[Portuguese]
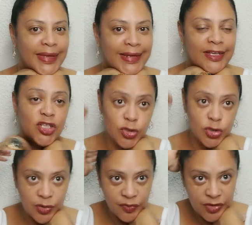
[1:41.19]
Gente, hoje eu
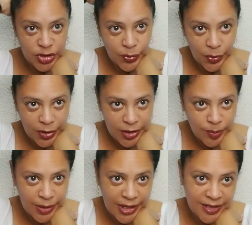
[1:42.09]
vim de coque
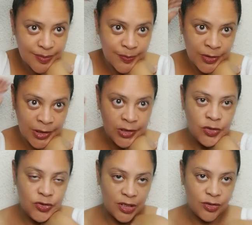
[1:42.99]
mesmo,
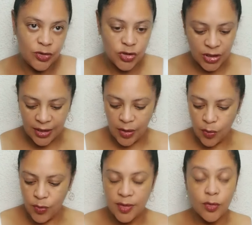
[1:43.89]
desde que eu cheguei da rua
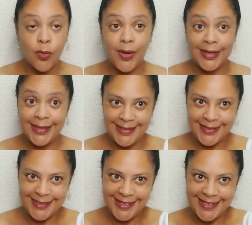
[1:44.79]
estou aqui,
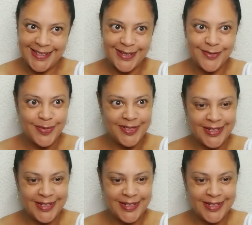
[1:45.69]
gente, então vamos lá.